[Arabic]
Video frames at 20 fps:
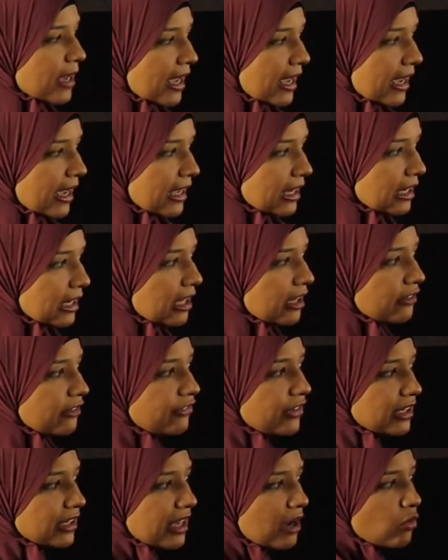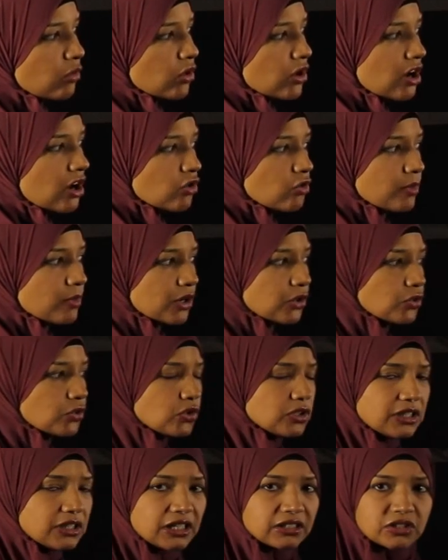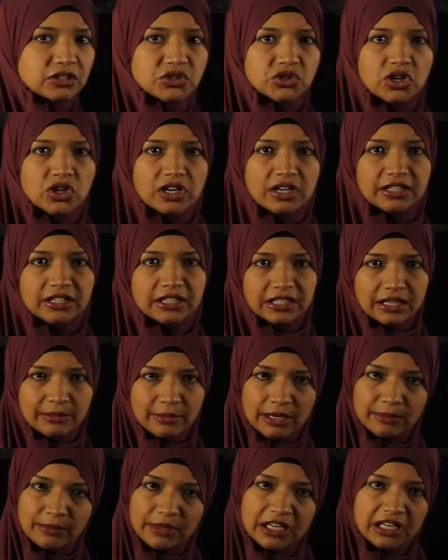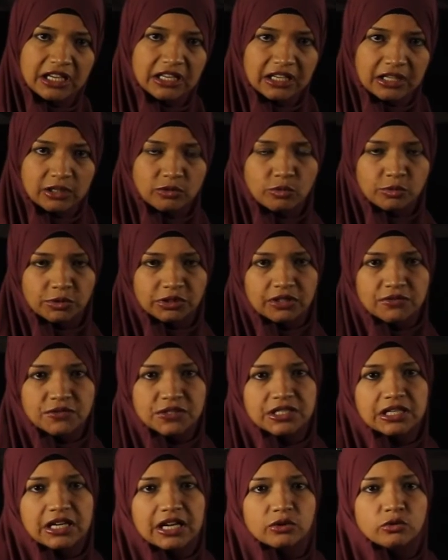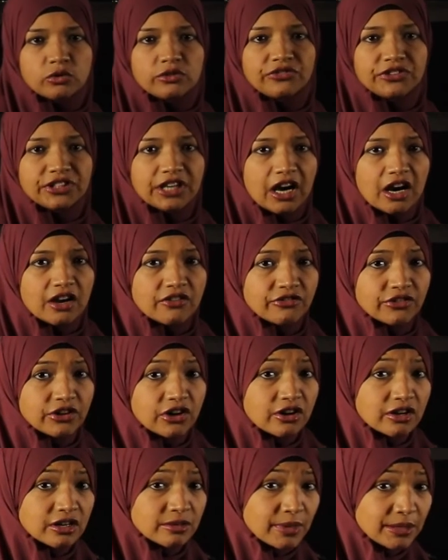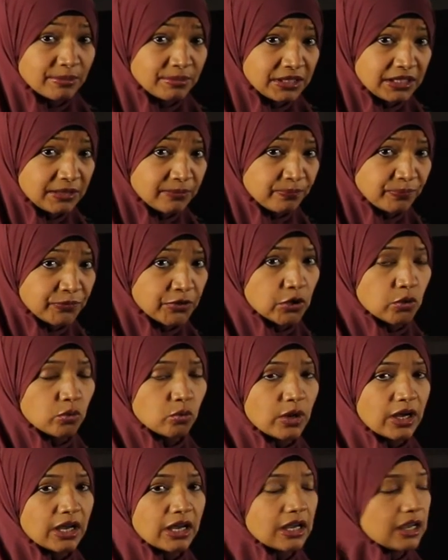حال في الجو جار ومجرور ده اختصارا إنما لما نيجي نعربه بالتفصيل هنقول فيه حرف جر مبني و